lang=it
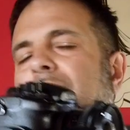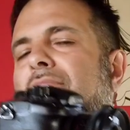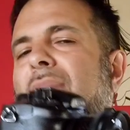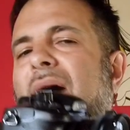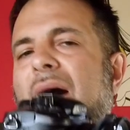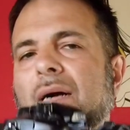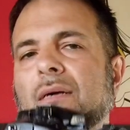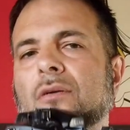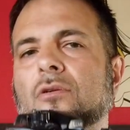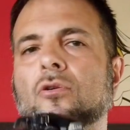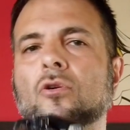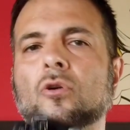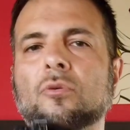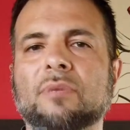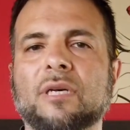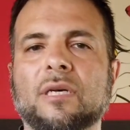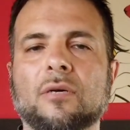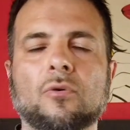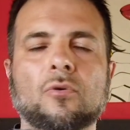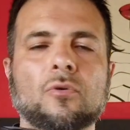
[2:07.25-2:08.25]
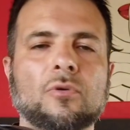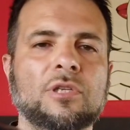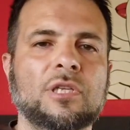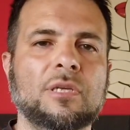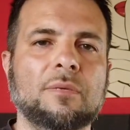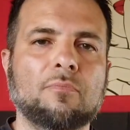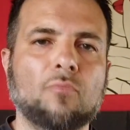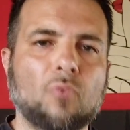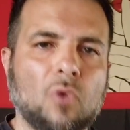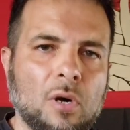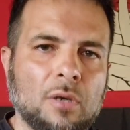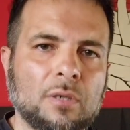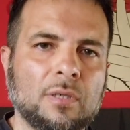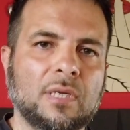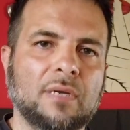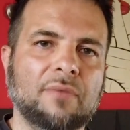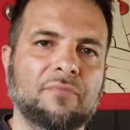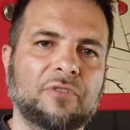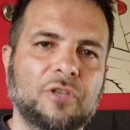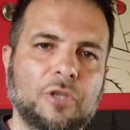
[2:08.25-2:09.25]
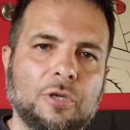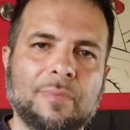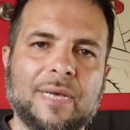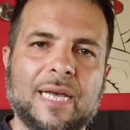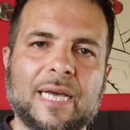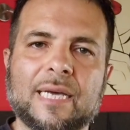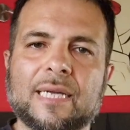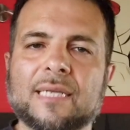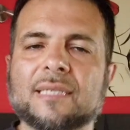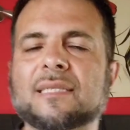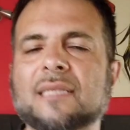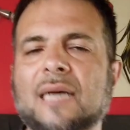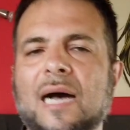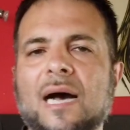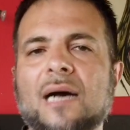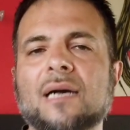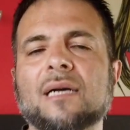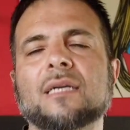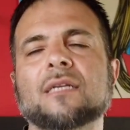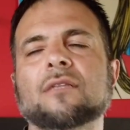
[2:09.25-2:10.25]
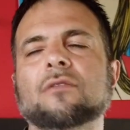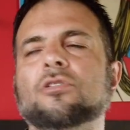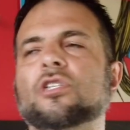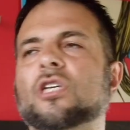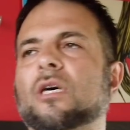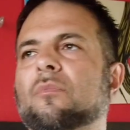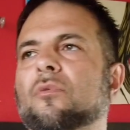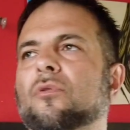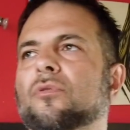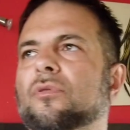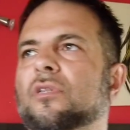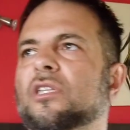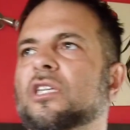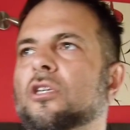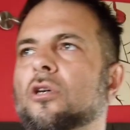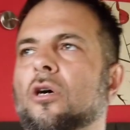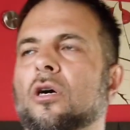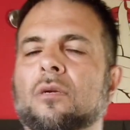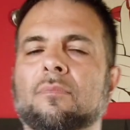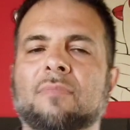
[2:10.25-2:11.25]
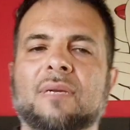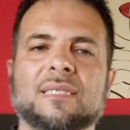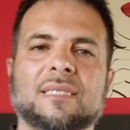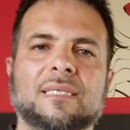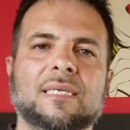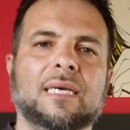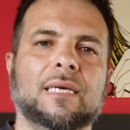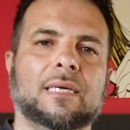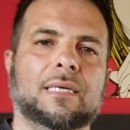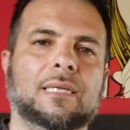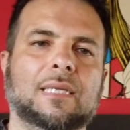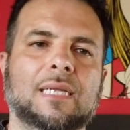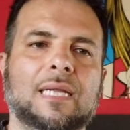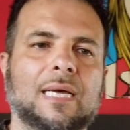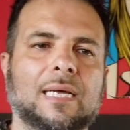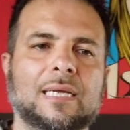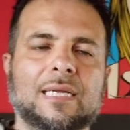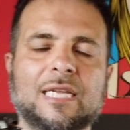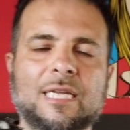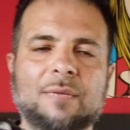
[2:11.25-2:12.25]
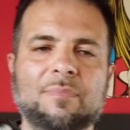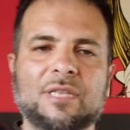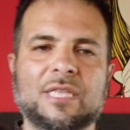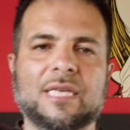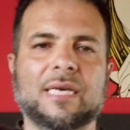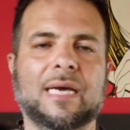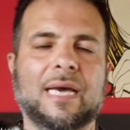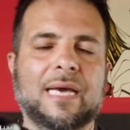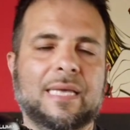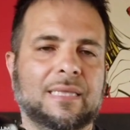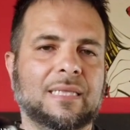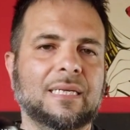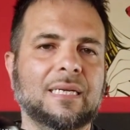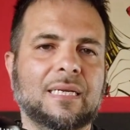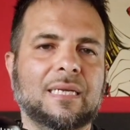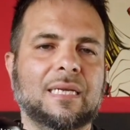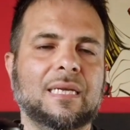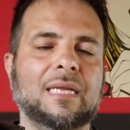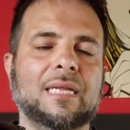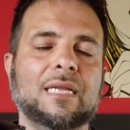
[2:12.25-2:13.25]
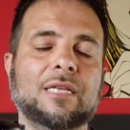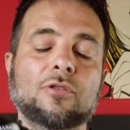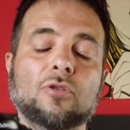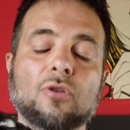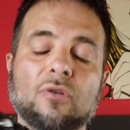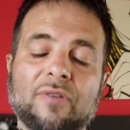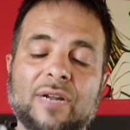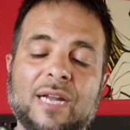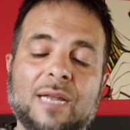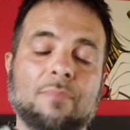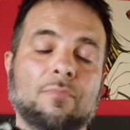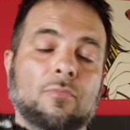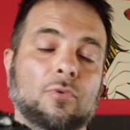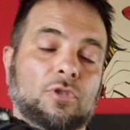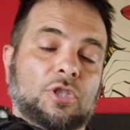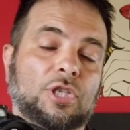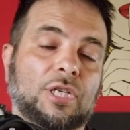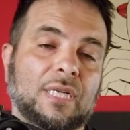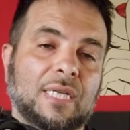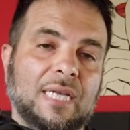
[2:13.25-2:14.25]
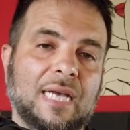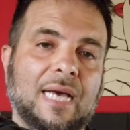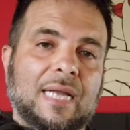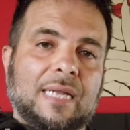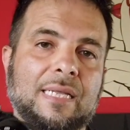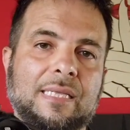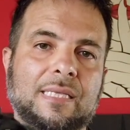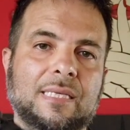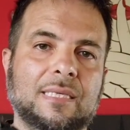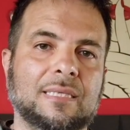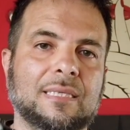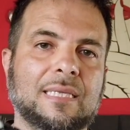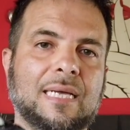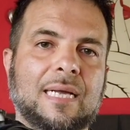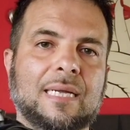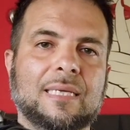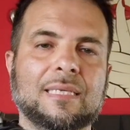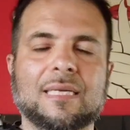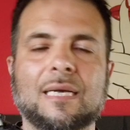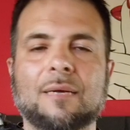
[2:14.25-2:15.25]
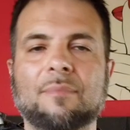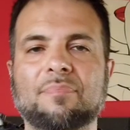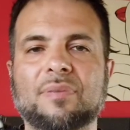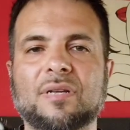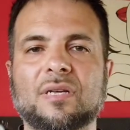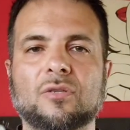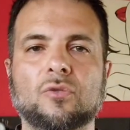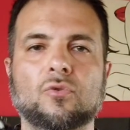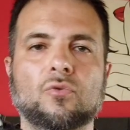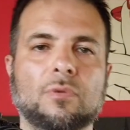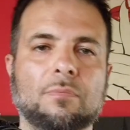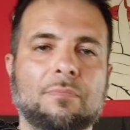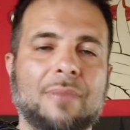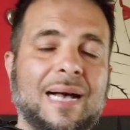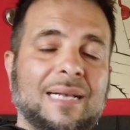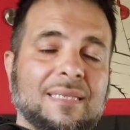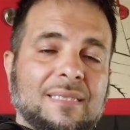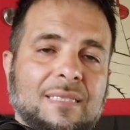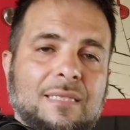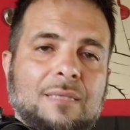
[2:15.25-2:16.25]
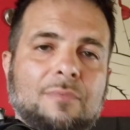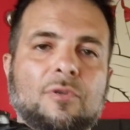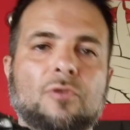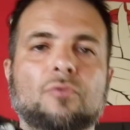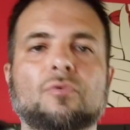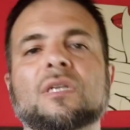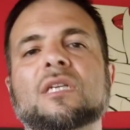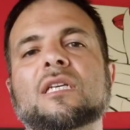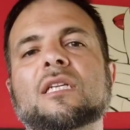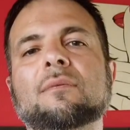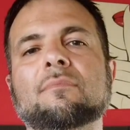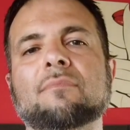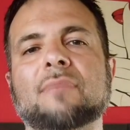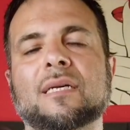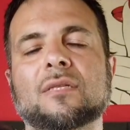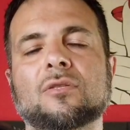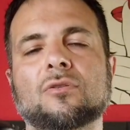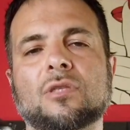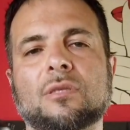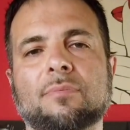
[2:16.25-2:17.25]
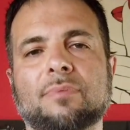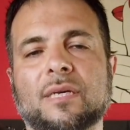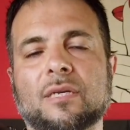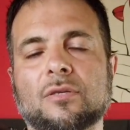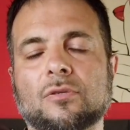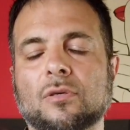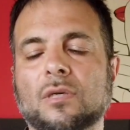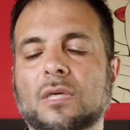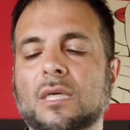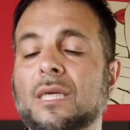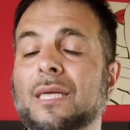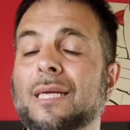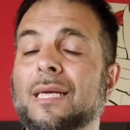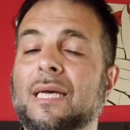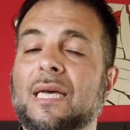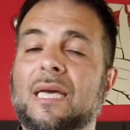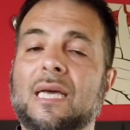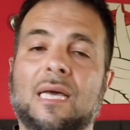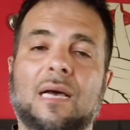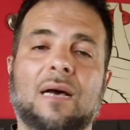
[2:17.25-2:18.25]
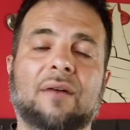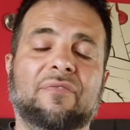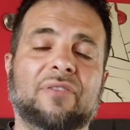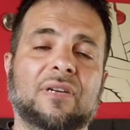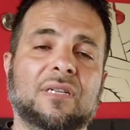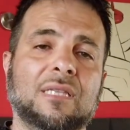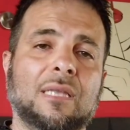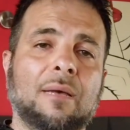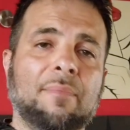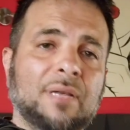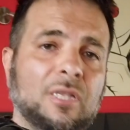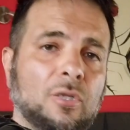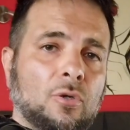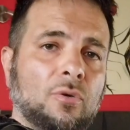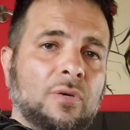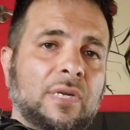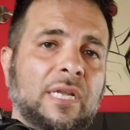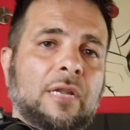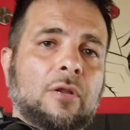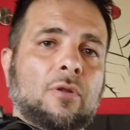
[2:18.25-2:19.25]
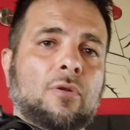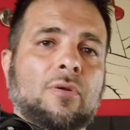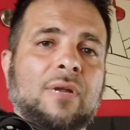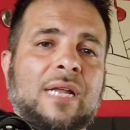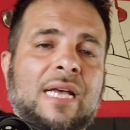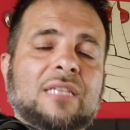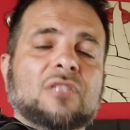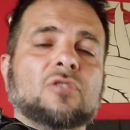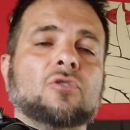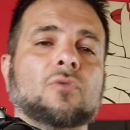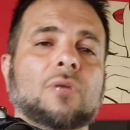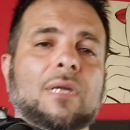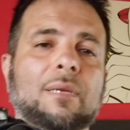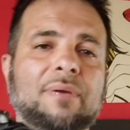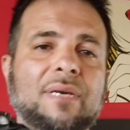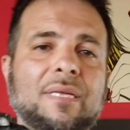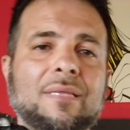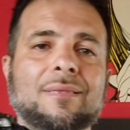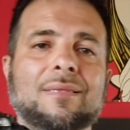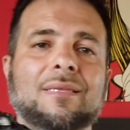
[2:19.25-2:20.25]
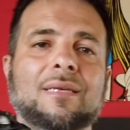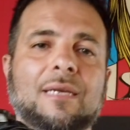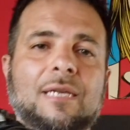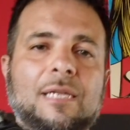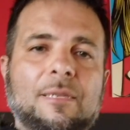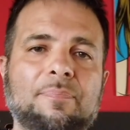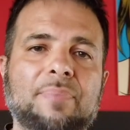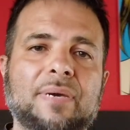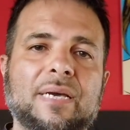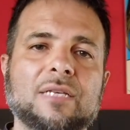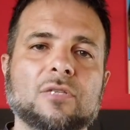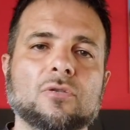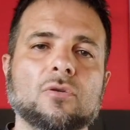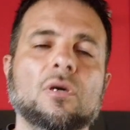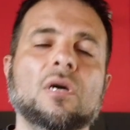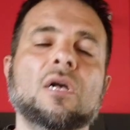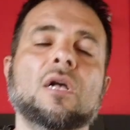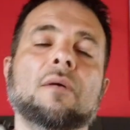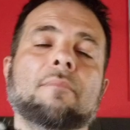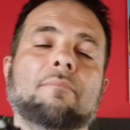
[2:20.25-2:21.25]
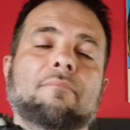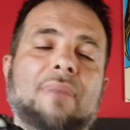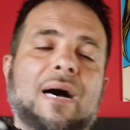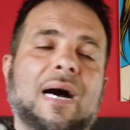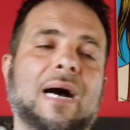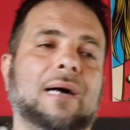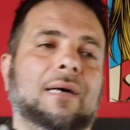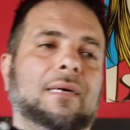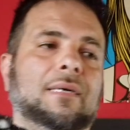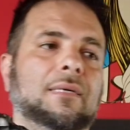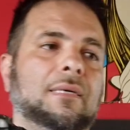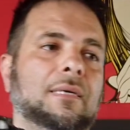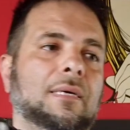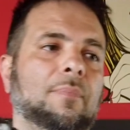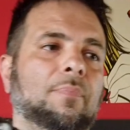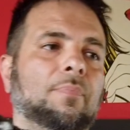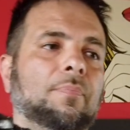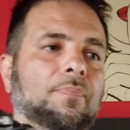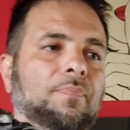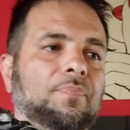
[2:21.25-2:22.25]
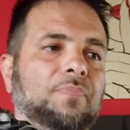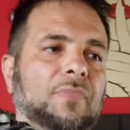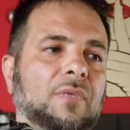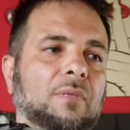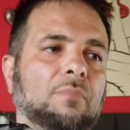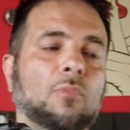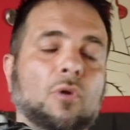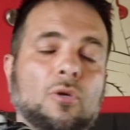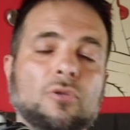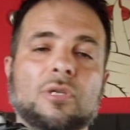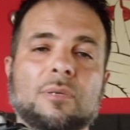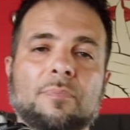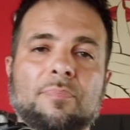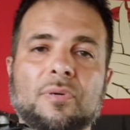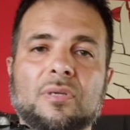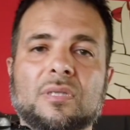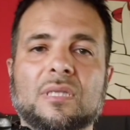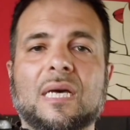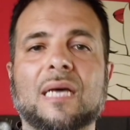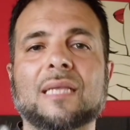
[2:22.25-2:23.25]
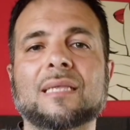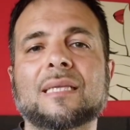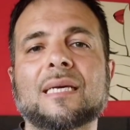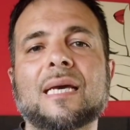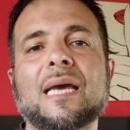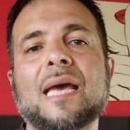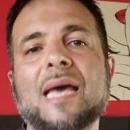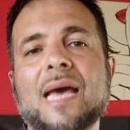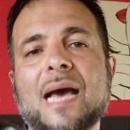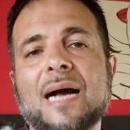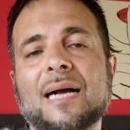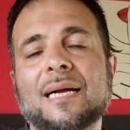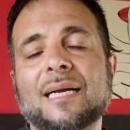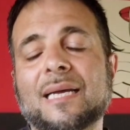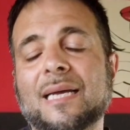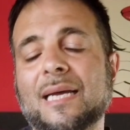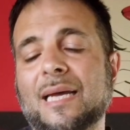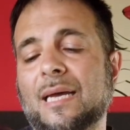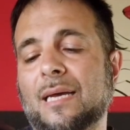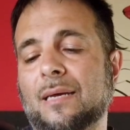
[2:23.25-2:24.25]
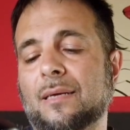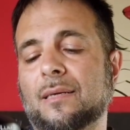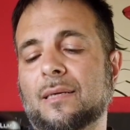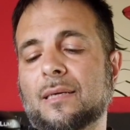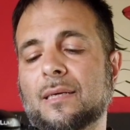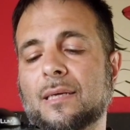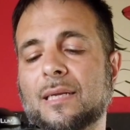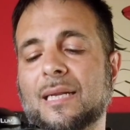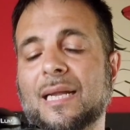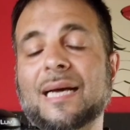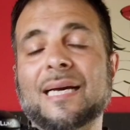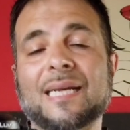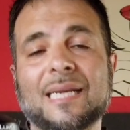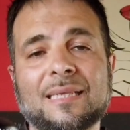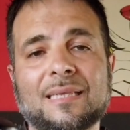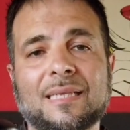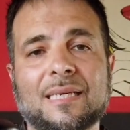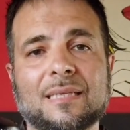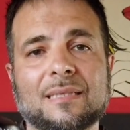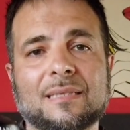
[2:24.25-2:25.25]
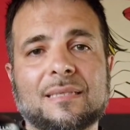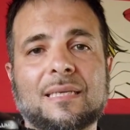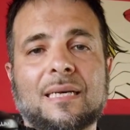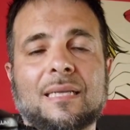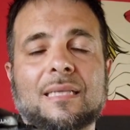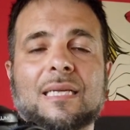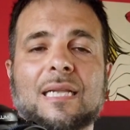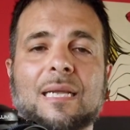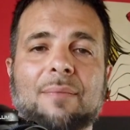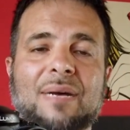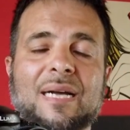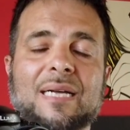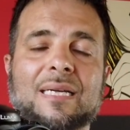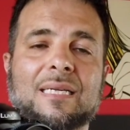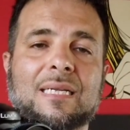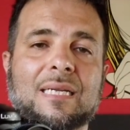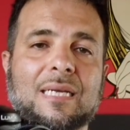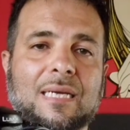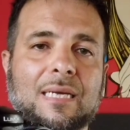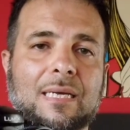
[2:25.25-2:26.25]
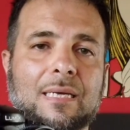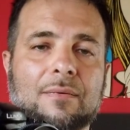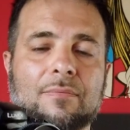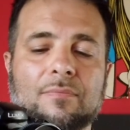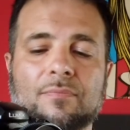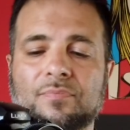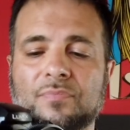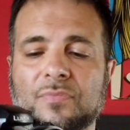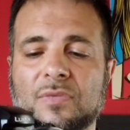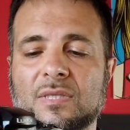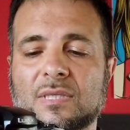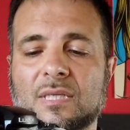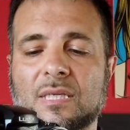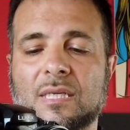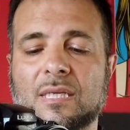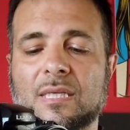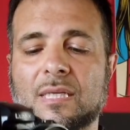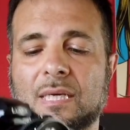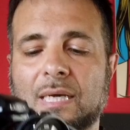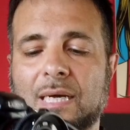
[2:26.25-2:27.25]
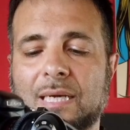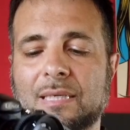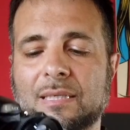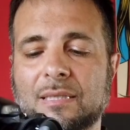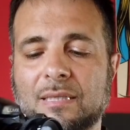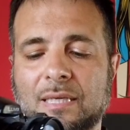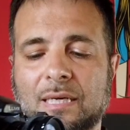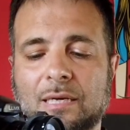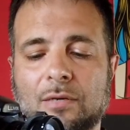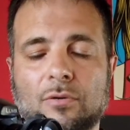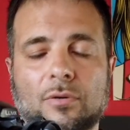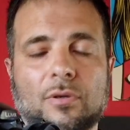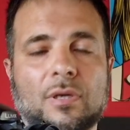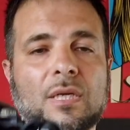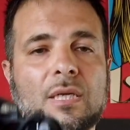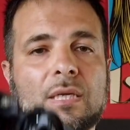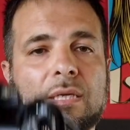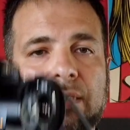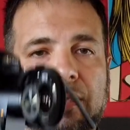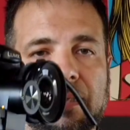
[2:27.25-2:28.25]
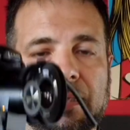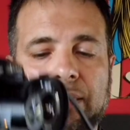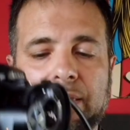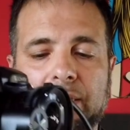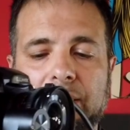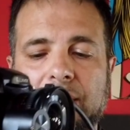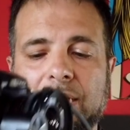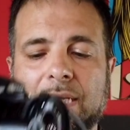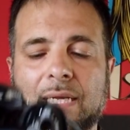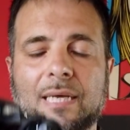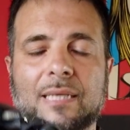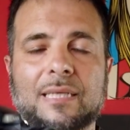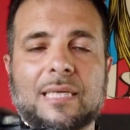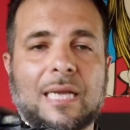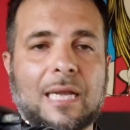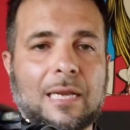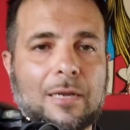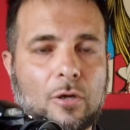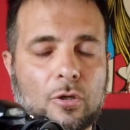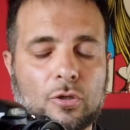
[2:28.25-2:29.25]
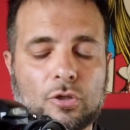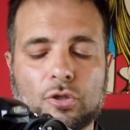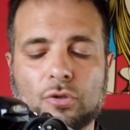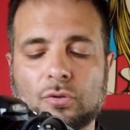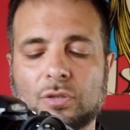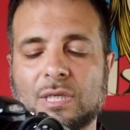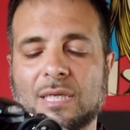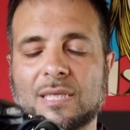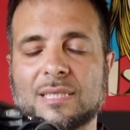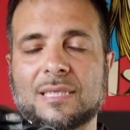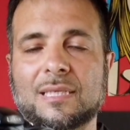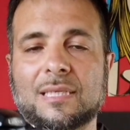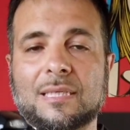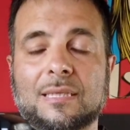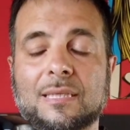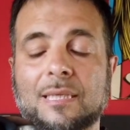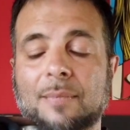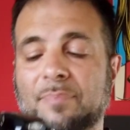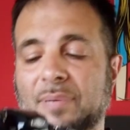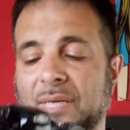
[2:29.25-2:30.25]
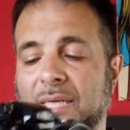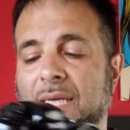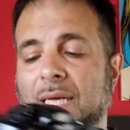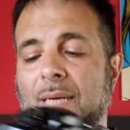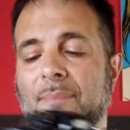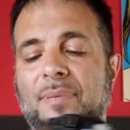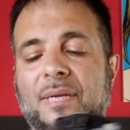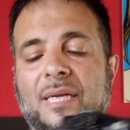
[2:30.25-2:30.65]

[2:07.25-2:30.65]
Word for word: ma come ogni buon videomaker sa, diciamo di norma se la, il limite è 3 kg dovremmo cercare di stare sempre sui massimo 2,5 kg di peso e a far da padrone non è solamente il peso ma eh, molto importante è anche eh, la grandezza della macchina che mh, mm, inserite all'interno eh, della, dell'alloggio della slitta perché?